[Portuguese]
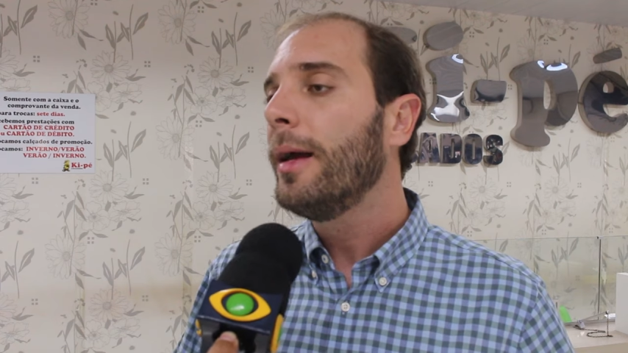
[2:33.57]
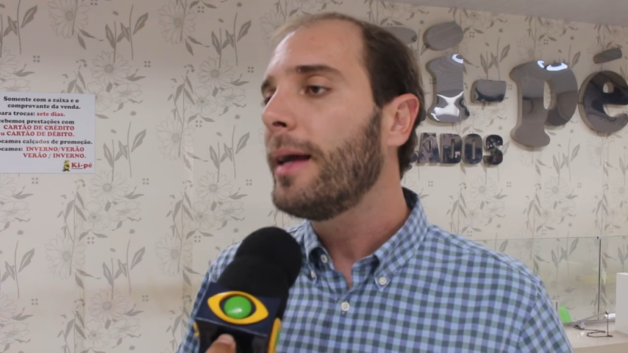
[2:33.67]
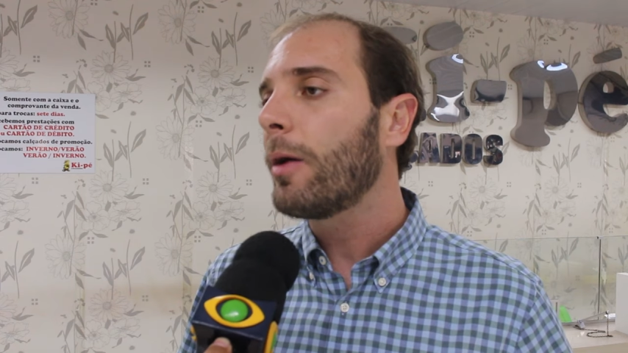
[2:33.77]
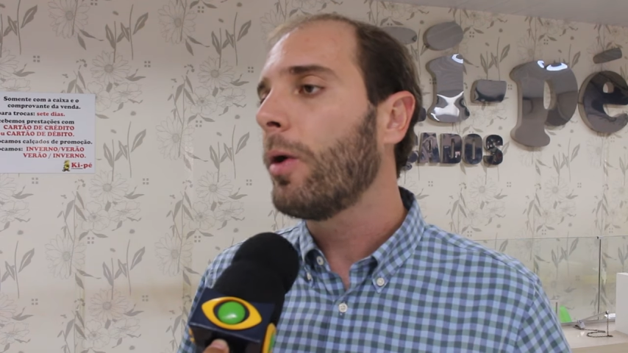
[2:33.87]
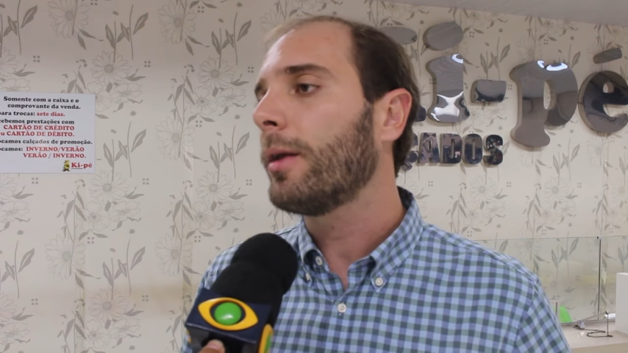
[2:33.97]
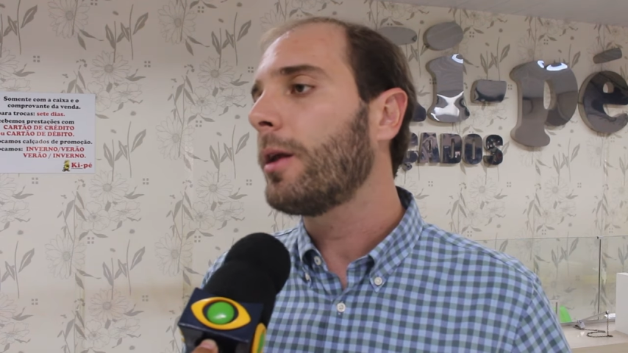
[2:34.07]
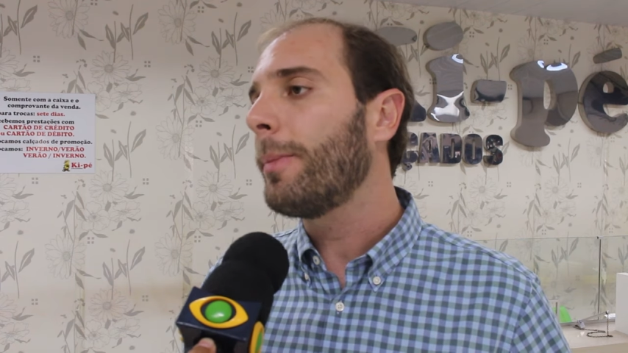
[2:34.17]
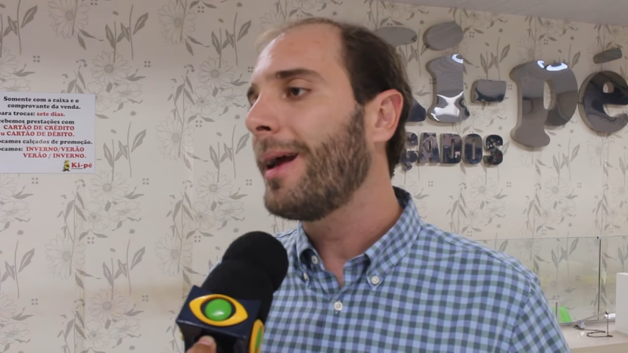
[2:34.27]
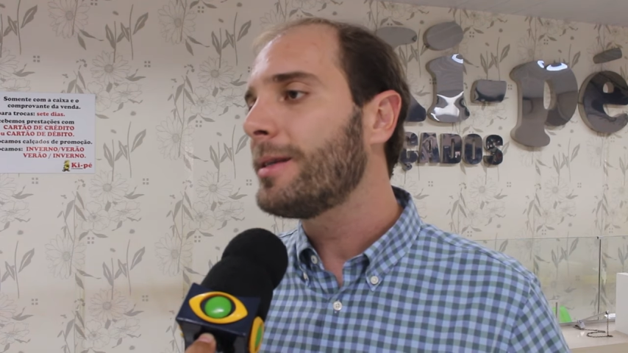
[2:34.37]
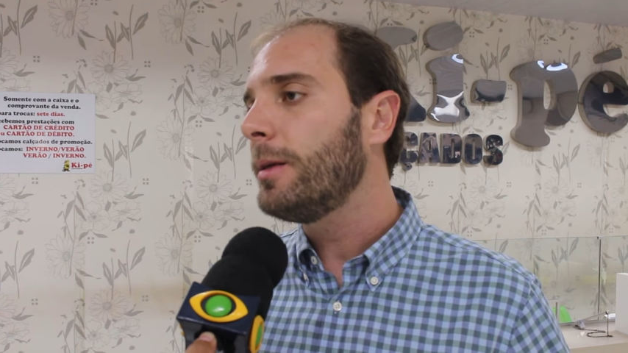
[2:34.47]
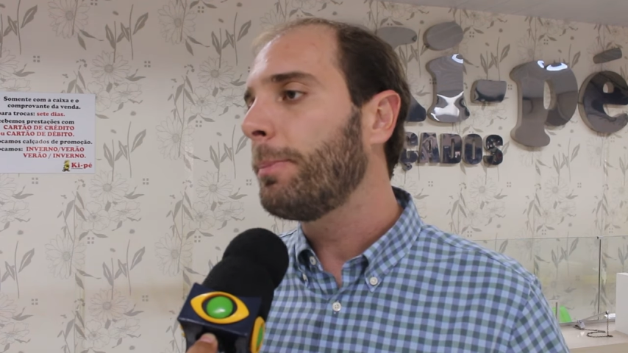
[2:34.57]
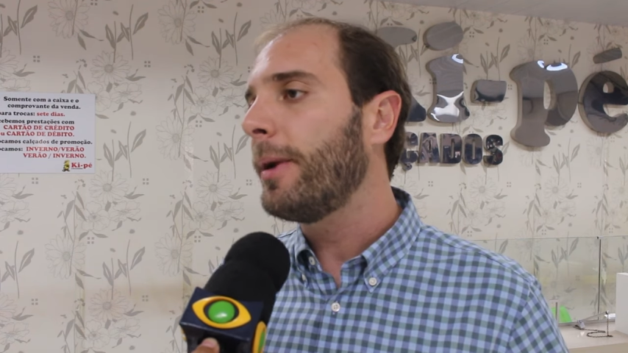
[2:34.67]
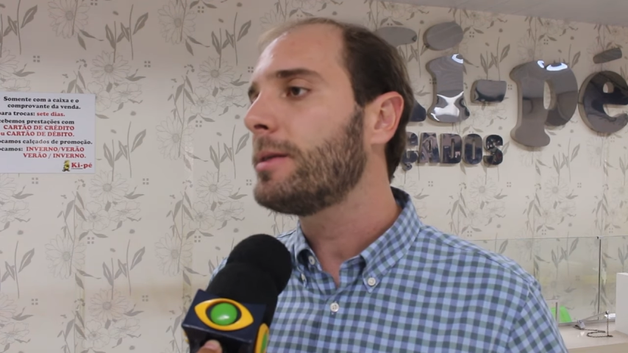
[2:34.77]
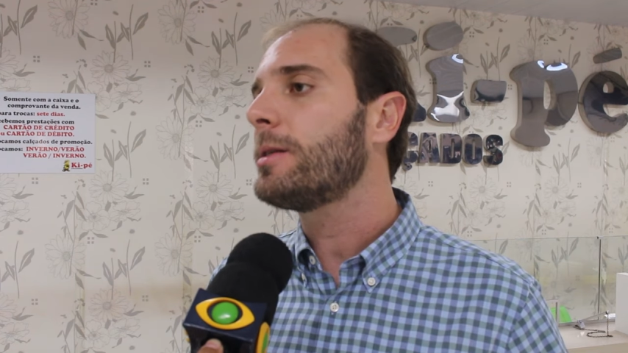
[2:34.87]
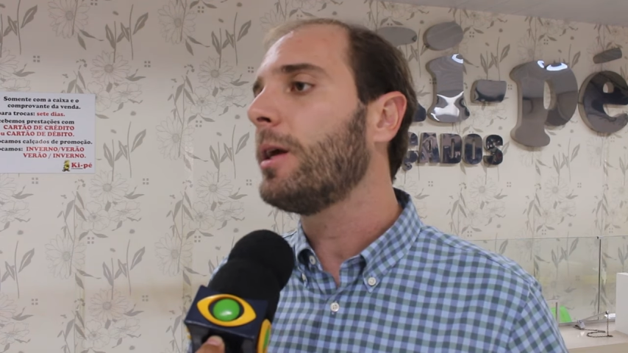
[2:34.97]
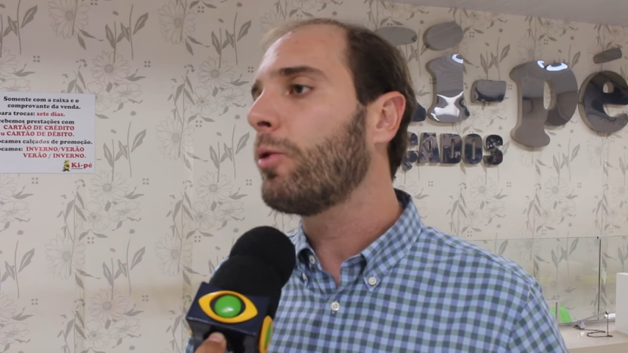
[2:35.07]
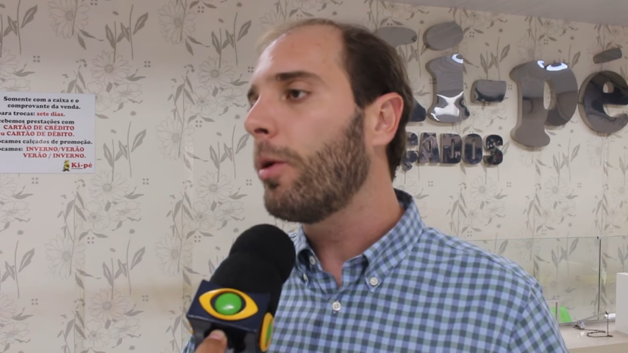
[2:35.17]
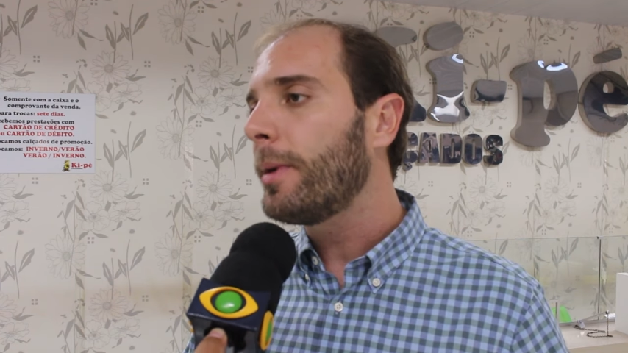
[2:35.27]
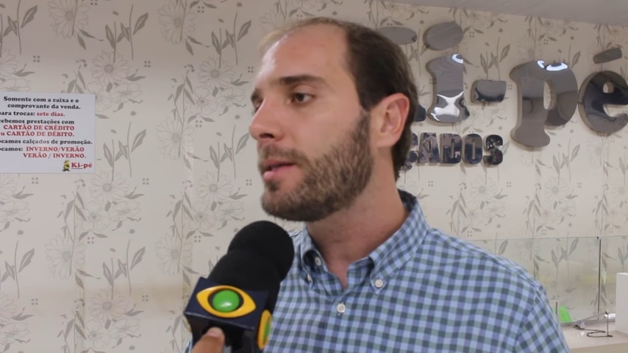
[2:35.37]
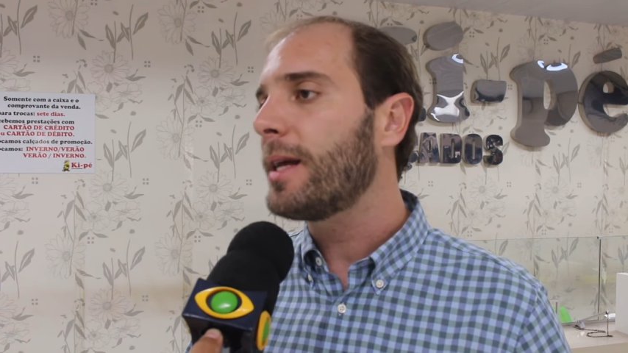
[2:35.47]
e agora também as empresas que
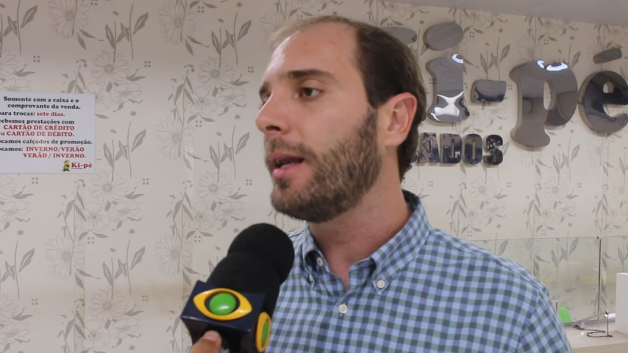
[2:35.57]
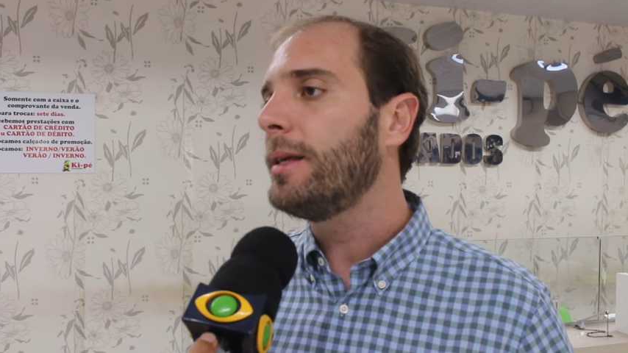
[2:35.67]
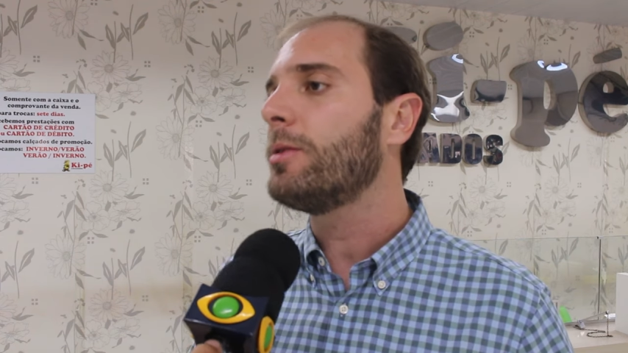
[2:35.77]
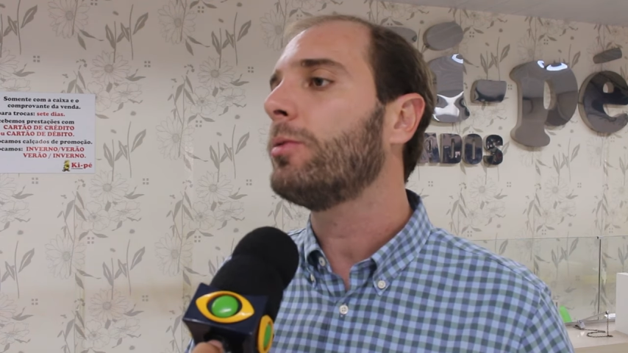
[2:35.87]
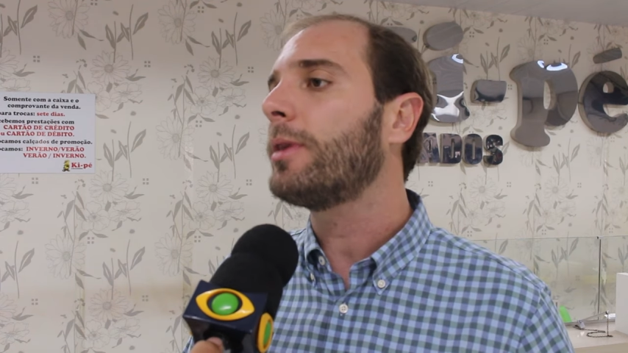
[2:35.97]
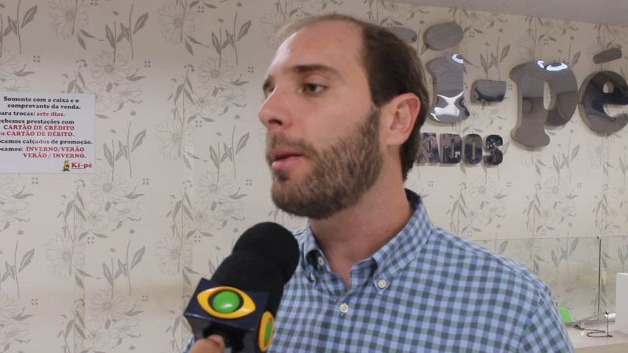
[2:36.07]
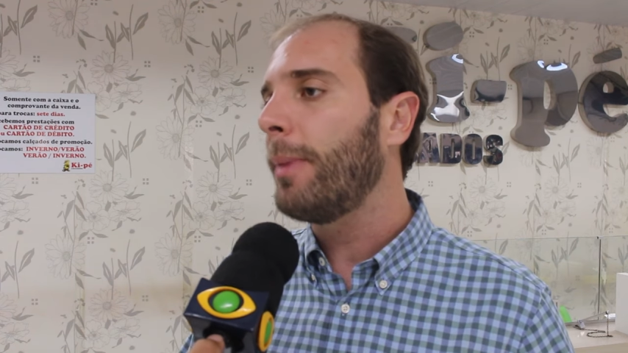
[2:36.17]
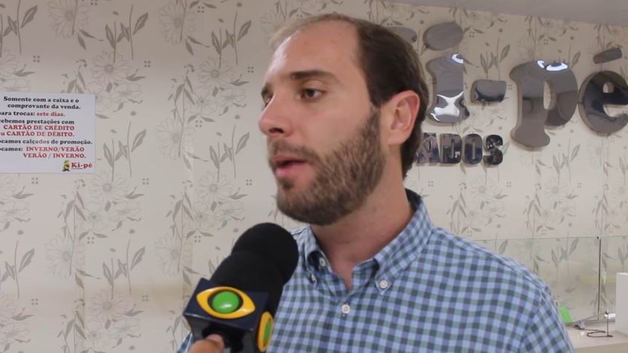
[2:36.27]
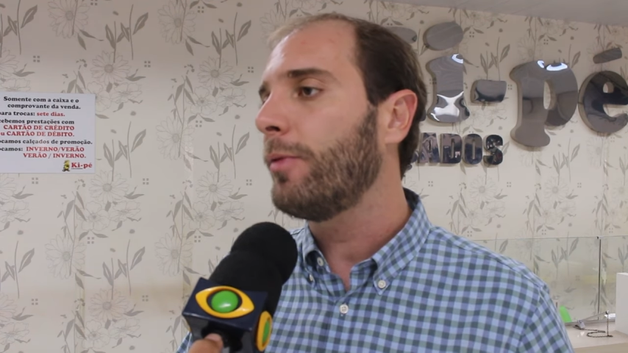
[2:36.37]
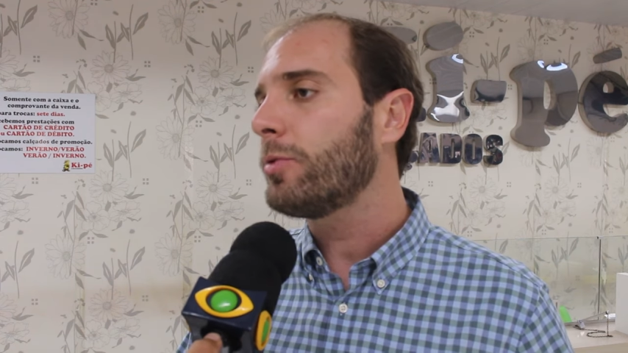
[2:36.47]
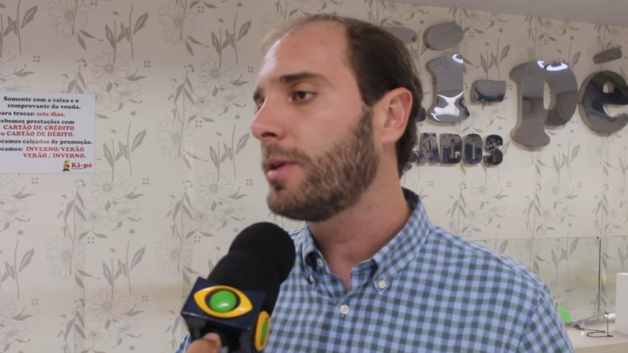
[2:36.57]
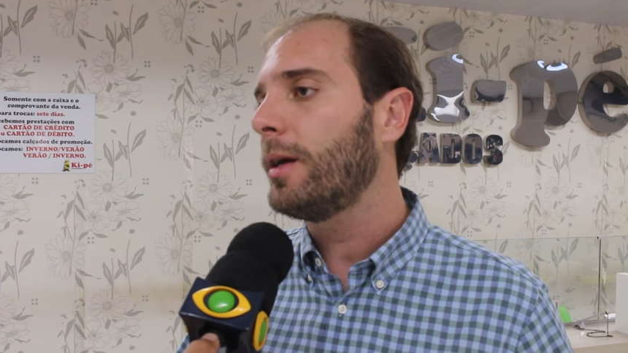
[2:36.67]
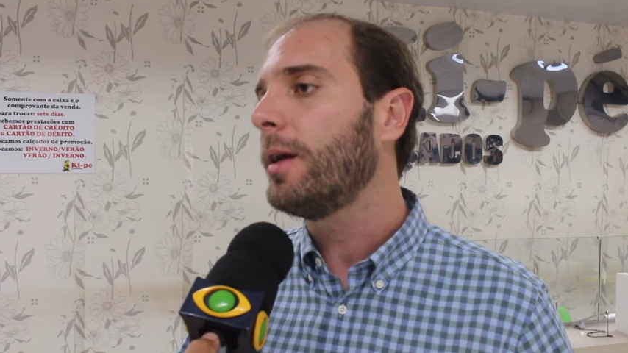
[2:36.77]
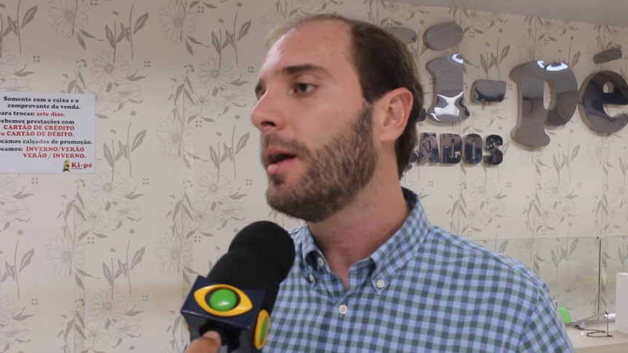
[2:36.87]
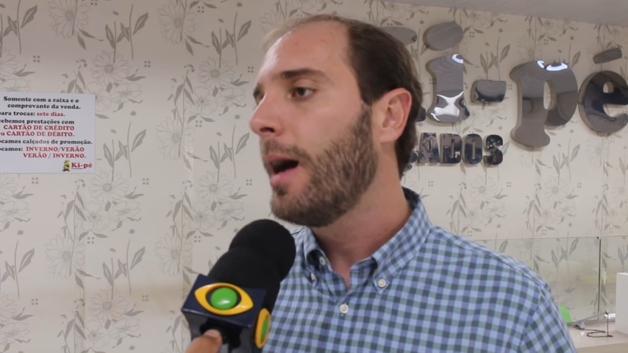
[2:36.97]
comercializam também vão ser